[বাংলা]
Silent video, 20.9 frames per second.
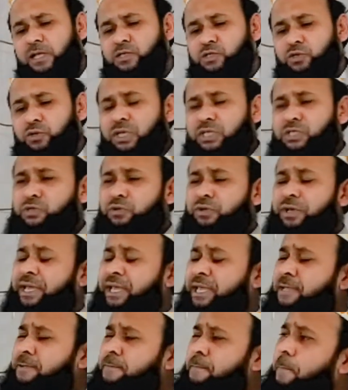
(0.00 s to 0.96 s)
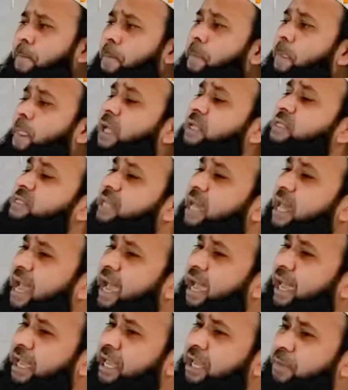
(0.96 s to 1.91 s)
যুগে যুগেই
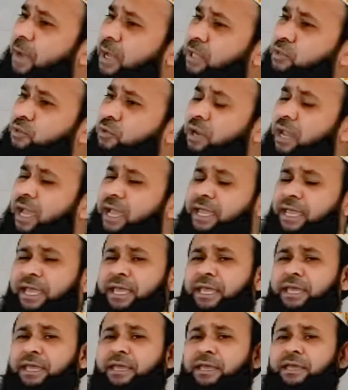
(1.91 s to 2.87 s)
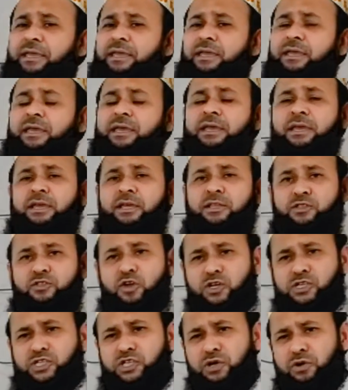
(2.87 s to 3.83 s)
যারা এই বাইতুল্লাহকে
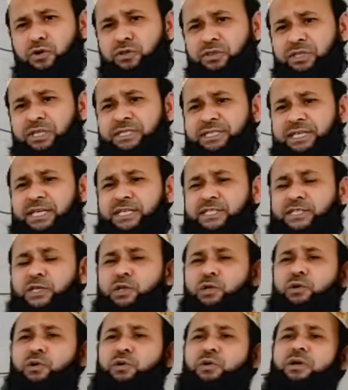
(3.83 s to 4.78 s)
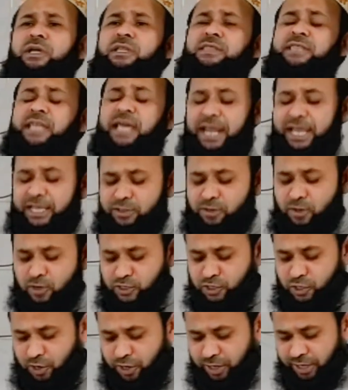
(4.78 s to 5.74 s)
ধ্বংস করতে চেয়েছিল তারাই
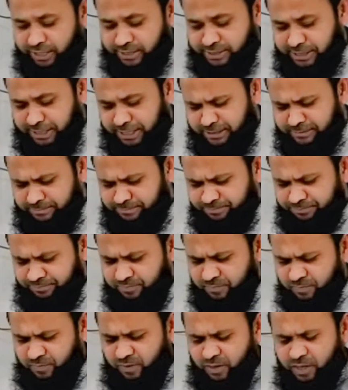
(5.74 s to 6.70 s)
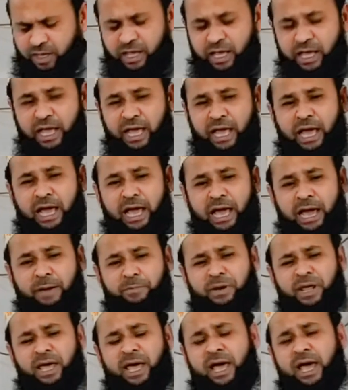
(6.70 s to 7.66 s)
ধ্বংস হয়ে গেছে
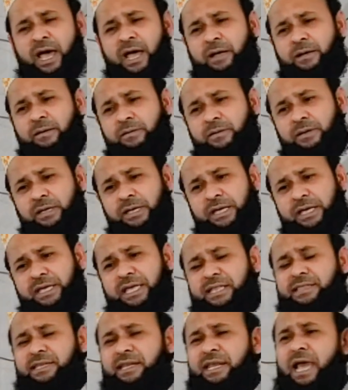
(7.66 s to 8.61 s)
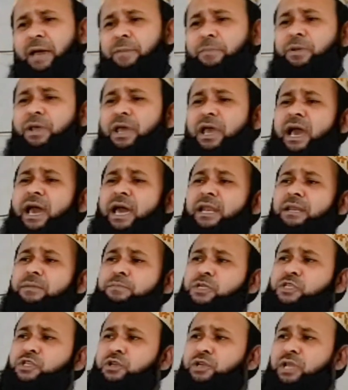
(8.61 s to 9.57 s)
আমরা এক্ষেত্রে আব্রাহার
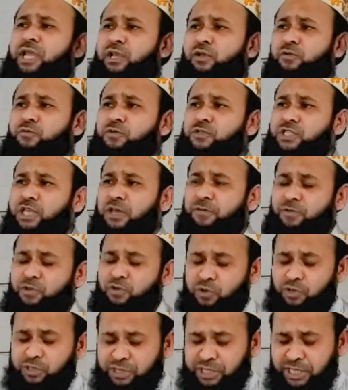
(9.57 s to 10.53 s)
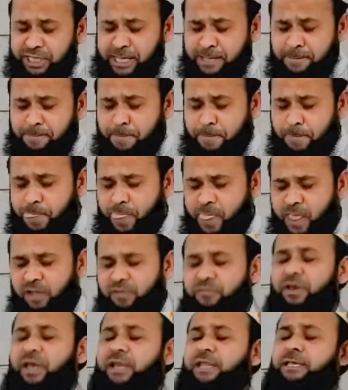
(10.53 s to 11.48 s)
বিষয়টাকে উপস্থাপন করতে
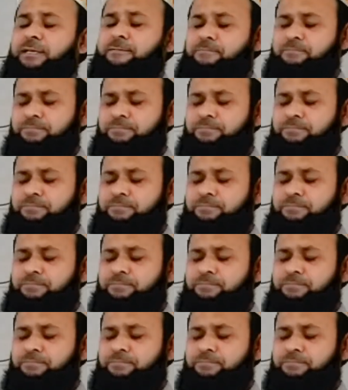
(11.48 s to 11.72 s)
পারি